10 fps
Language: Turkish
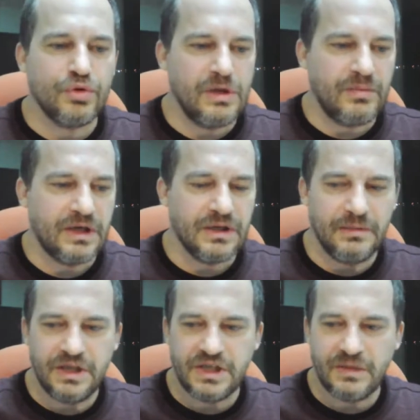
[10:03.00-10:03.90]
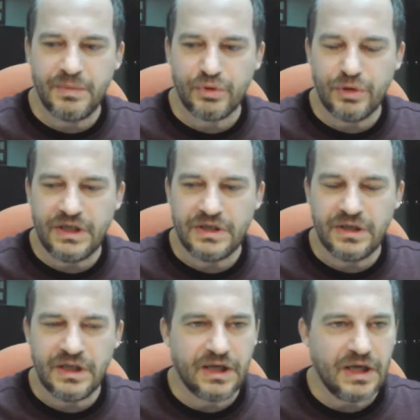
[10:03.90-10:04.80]
gözle bakılabilecek bir olay
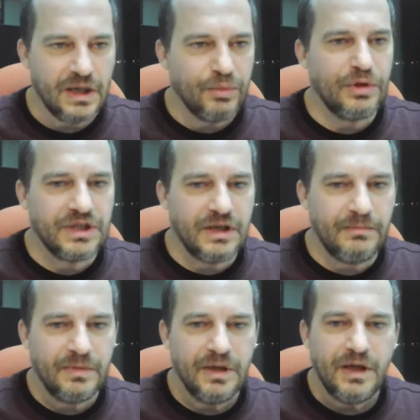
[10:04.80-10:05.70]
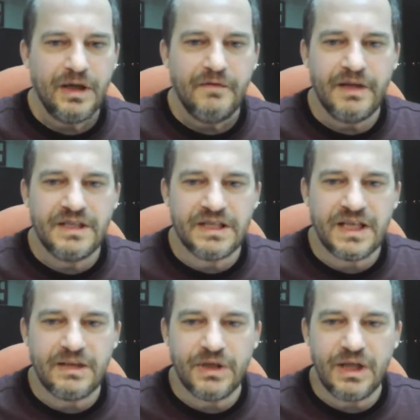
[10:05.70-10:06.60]
içinde hocam, kaybolacağım ve
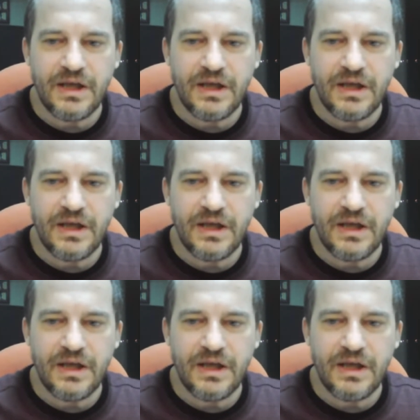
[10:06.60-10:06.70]
cesedimize